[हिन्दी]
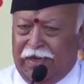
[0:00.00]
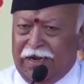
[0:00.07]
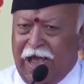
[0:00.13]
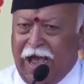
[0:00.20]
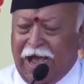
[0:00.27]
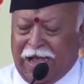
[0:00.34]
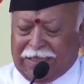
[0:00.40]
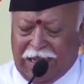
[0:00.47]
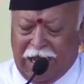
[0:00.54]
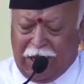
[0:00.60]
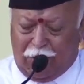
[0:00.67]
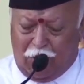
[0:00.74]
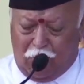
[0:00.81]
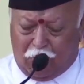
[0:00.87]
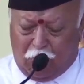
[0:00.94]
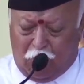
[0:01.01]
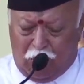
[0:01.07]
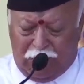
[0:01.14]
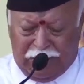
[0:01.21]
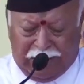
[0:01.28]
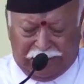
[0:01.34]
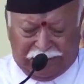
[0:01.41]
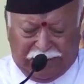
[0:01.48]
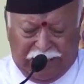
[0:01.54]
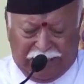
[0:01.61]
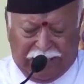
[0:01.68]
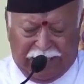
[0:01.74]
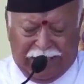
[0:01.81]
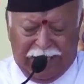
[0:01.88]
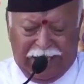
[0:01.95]
इन आधारों को नष्ट
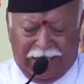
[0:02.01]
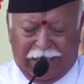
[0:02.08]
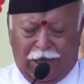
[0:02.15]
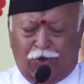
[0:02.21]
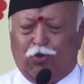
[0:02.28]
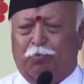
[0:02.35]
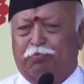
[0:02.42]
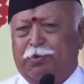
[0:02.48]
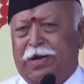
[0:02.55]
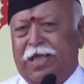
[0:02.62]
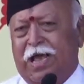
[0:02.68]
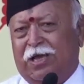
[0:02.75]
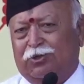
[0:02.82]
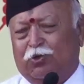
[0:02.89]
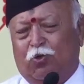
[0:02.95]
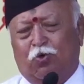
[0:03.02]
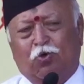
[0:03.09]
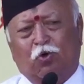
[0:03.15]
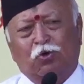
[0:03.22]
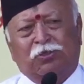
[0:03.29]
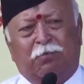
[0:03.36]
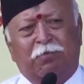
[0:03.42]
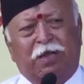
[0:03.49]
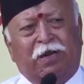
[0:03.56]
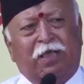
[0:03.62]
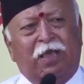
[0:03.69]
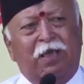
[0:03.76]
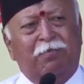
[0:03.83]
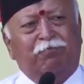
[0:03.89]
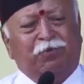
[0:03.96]
करने के कुप्रयासों को समर
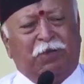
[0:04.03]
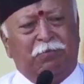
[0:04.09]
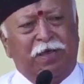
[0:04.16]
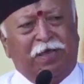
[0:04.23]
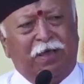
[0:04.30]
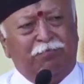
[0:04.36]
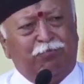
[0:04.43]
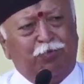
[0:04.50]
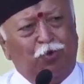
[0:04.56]
के समय के